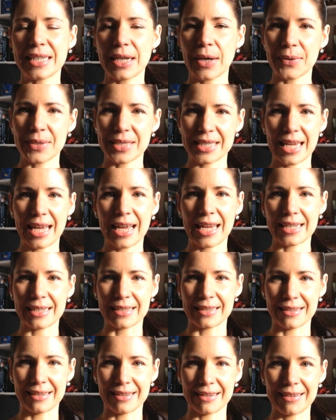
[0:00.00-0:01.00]
es ja auch
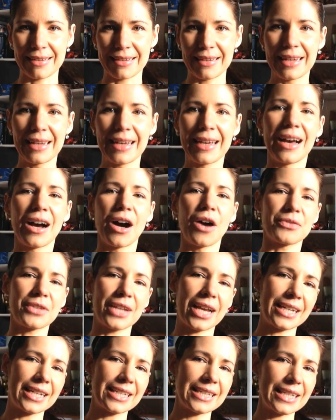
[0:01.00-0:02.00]
sein. Ja. Auf
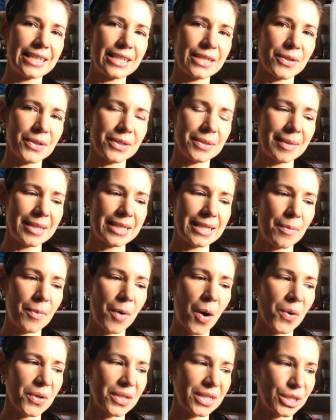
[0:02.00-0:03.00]
der anderen Seite sollte man es
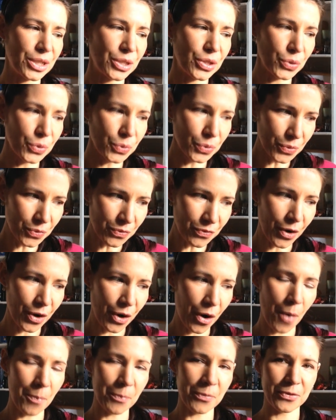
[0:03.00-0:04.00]
aber auch nicht zu
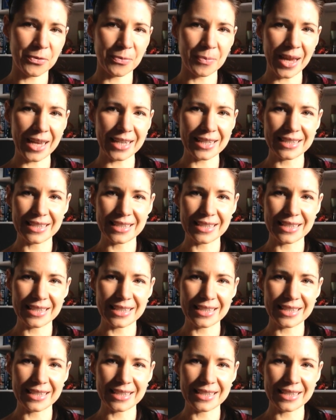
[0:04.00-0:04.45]
verkopft machen.